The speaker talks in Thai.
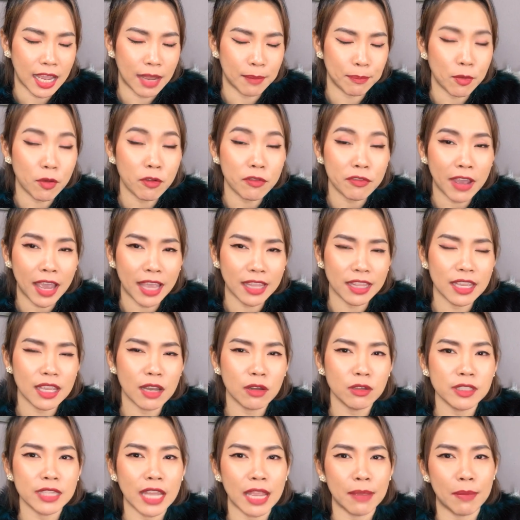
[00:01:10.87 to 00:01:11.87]
โปรไฟล์ที่
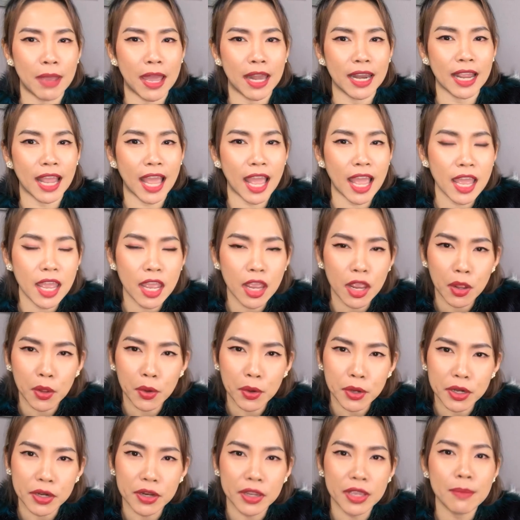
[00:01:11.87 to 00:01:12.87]
เขาใส่มานะคะ
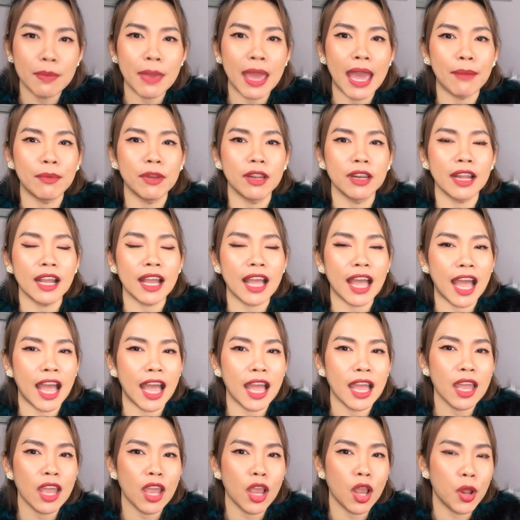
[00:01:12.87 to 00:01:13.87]
หรืออีกแบบหนึ่งนะคะ
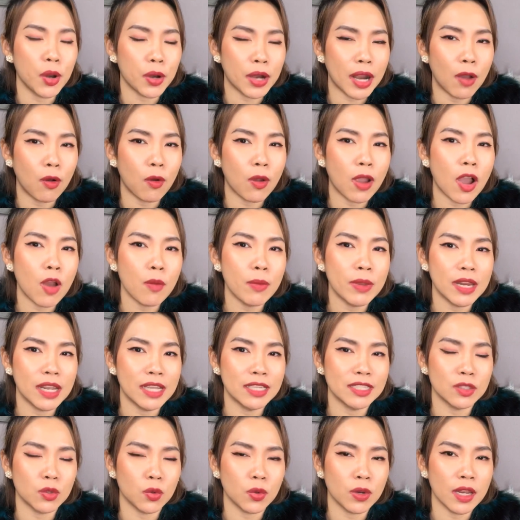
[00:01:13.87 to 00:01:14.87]
เราเข้าไปใน
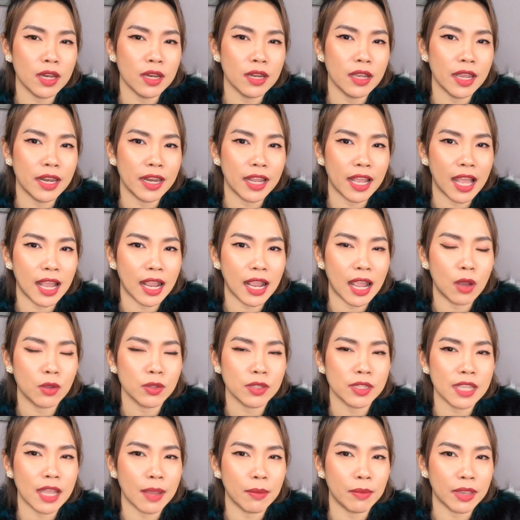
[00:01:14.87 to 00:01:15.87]
ซุกเรื่อยๆนะคะเขา
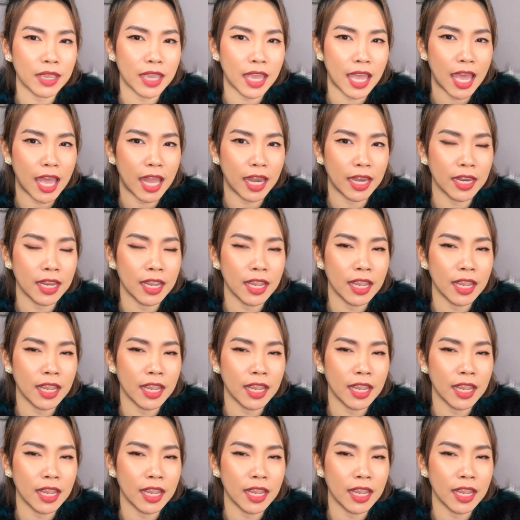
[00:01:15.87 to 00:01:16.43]
จะทำการ